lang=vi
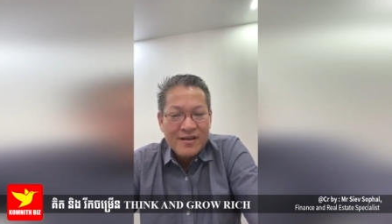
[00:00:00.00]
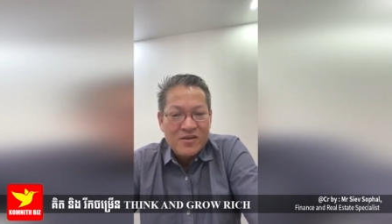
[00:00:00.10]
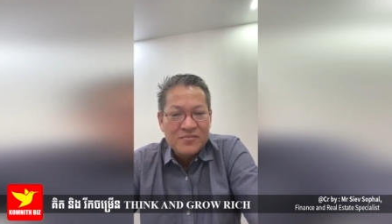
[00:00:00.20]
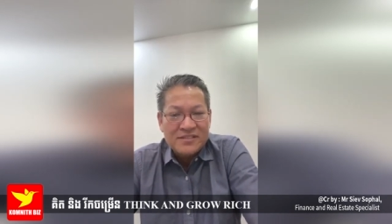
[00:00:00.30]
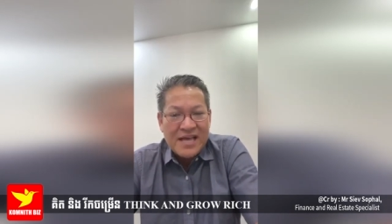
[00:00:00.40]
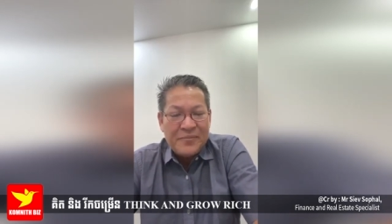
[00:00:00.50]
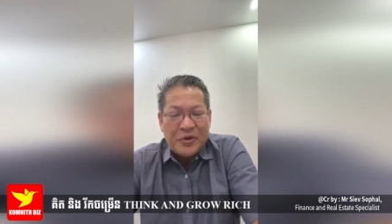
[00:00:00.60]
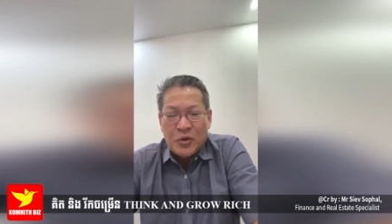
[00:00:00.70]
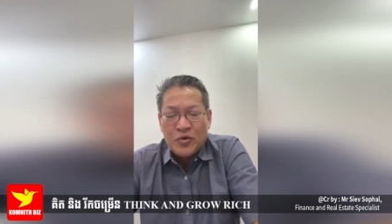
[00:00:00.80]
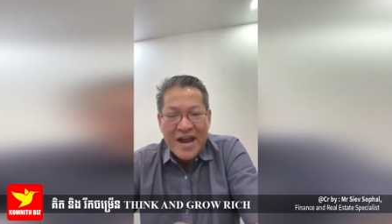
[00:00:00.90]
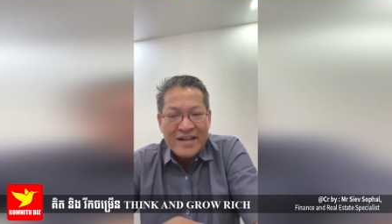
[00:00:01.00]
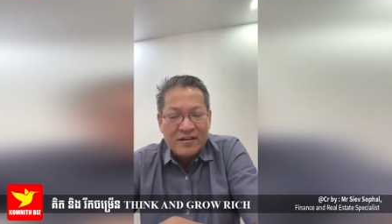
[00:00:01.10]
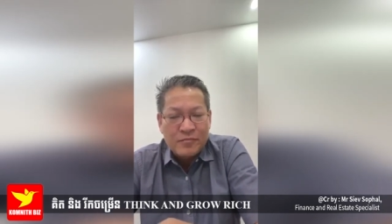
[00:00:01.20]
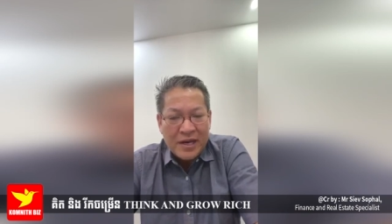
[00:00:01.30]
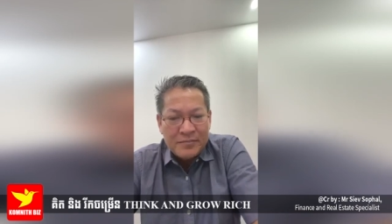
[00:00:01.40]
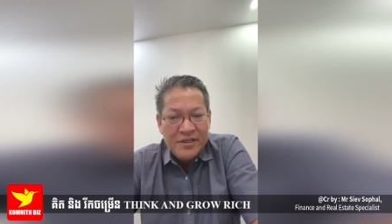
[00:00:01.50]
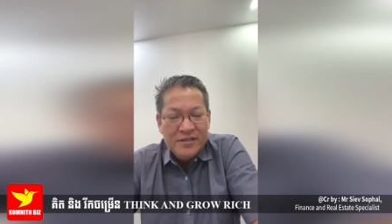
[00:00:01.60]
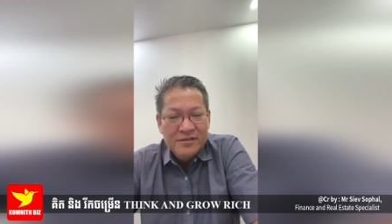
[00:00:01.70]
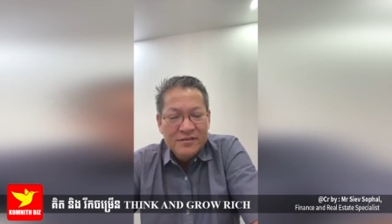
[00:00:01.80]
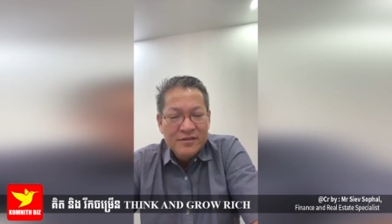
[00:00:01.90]
nhưng sạc xa bị cô ca thằng pram ní
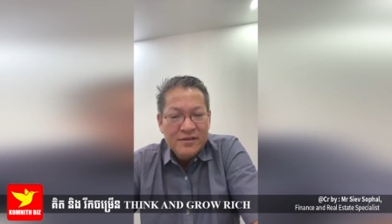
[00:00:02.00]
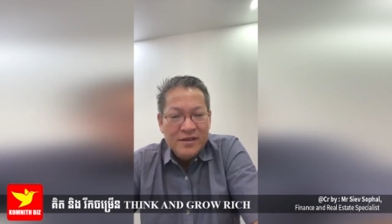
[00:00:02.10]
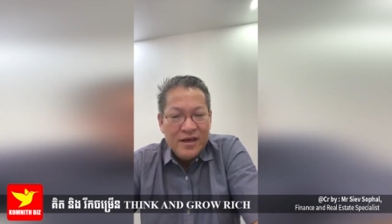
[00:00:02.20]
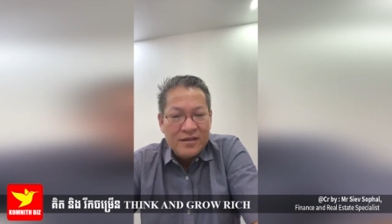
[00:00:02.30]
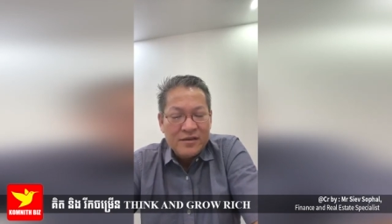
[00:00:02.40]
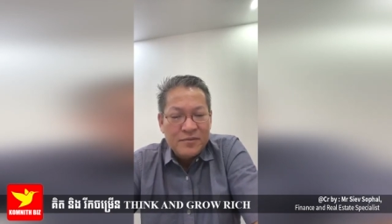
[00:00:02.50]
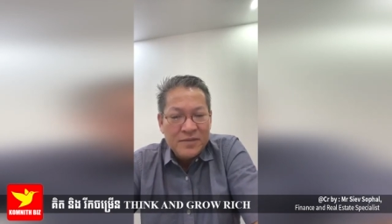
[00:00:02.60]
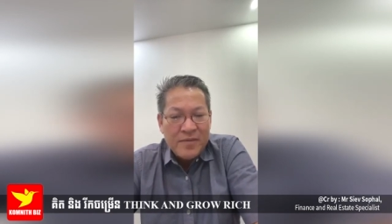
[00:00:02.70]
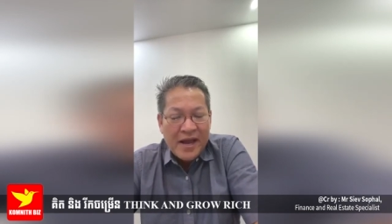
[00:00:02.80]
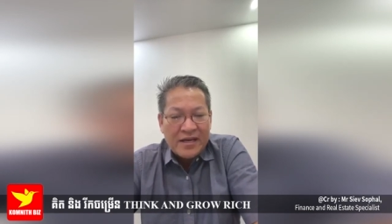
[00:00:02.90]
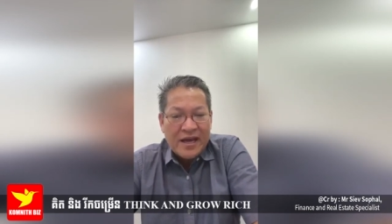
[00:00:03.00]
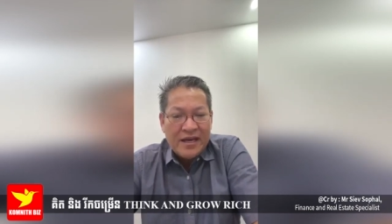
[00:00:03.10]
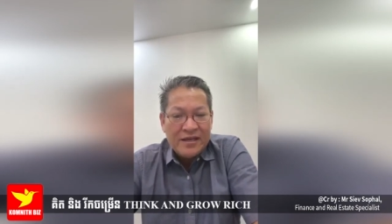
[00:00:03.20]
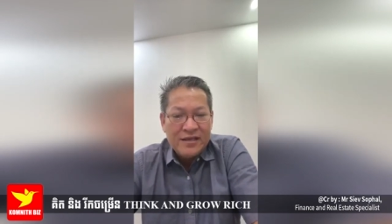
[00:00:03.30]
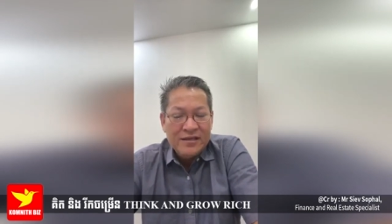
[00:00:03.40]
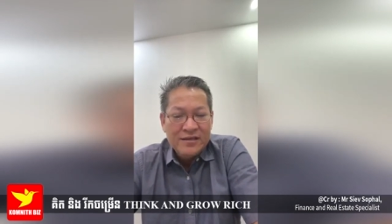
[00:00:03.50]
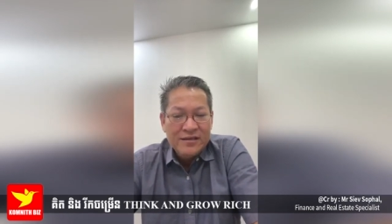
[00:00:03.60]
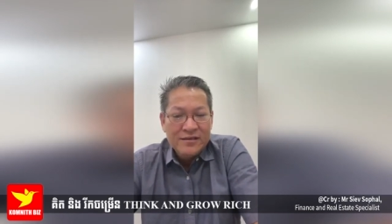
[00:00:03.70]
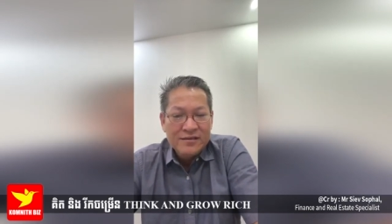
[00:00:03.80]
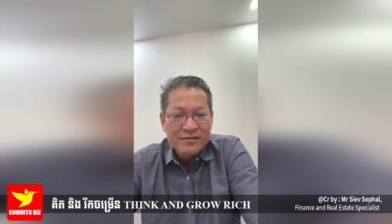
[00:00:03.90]
hay chồng riêng pan ca
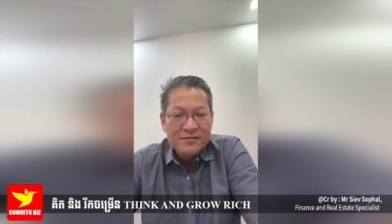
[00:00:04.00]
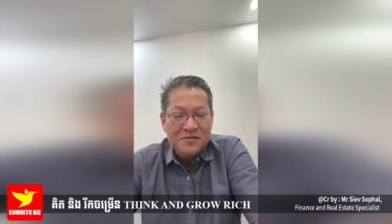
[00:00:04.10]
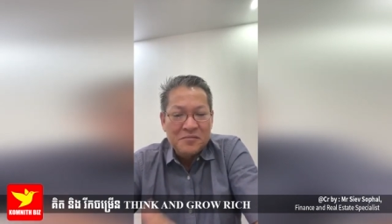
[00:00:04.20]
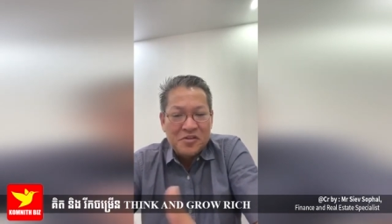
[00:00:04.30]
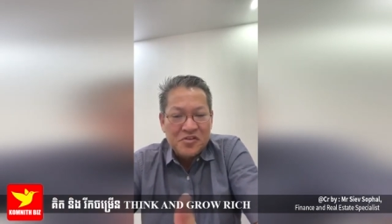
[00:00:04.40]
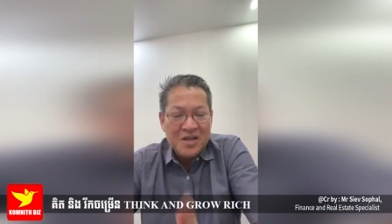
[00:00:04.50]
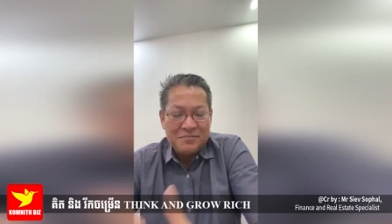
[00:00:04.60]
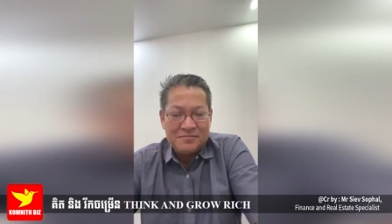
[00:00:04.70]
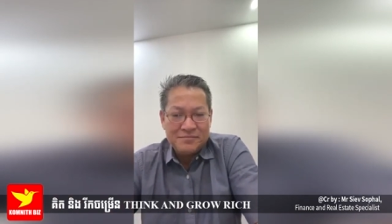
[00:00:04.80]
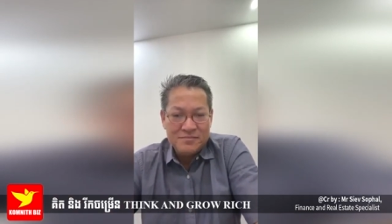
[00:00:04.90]
chiên một số năm